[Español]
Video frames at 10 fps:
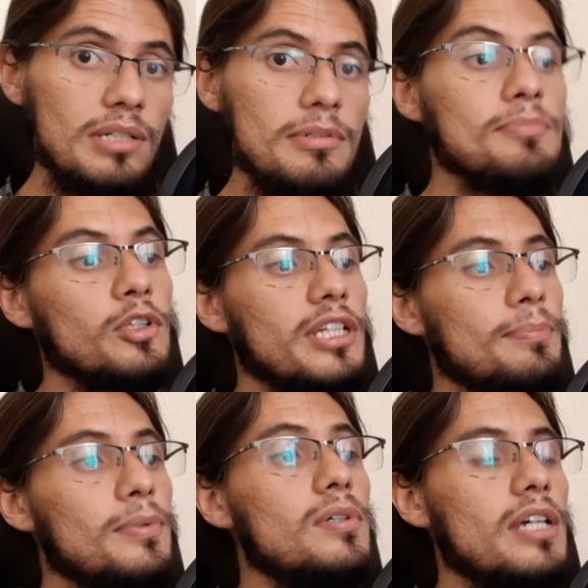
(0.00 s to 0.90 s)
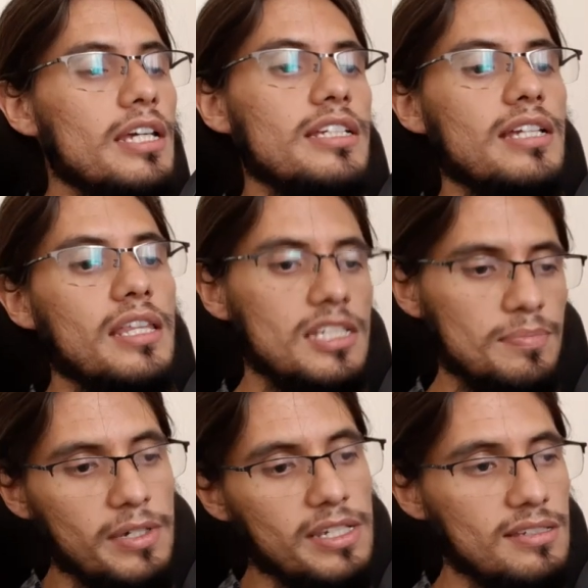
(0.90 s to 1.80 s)
al mismo tiempo. Ya
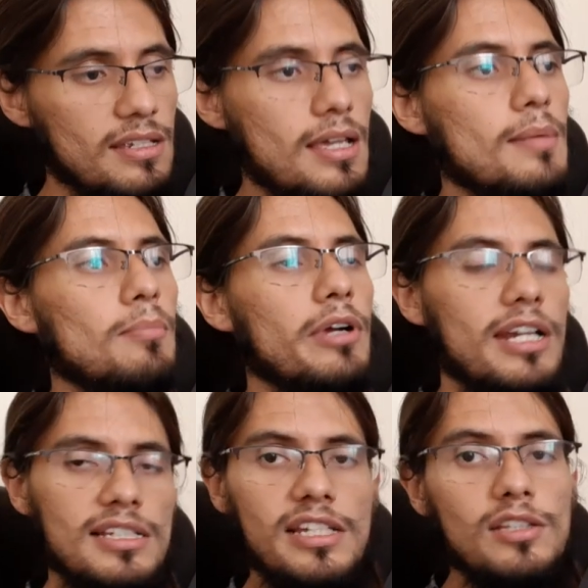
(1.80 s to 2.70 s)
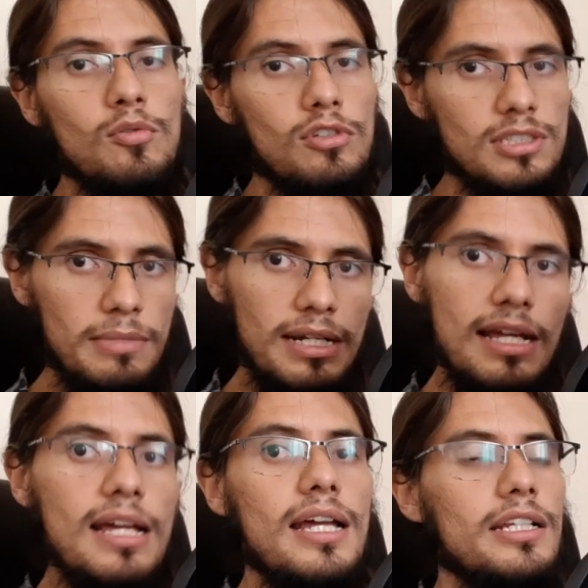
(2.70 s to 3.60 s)
después voy a ir haciendo uno
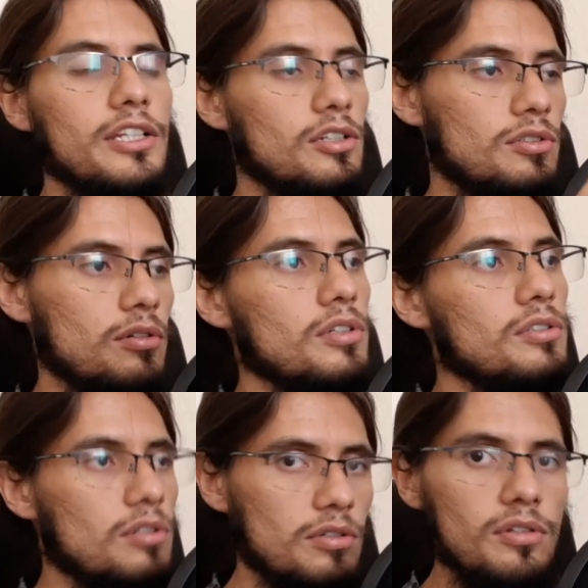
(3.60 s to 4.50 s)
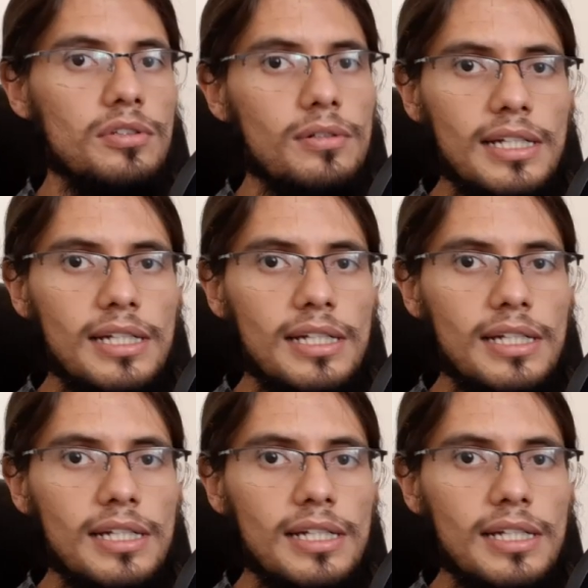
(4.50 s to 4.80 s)
semanal y otro y otro y otro.